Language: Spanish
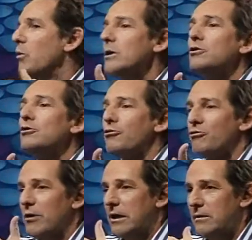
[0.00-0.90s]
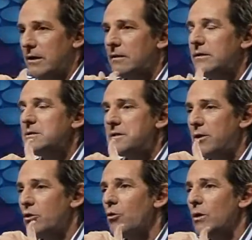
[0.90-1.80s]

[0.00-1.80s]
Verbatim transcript: ¿cuántos, este, en 10 años,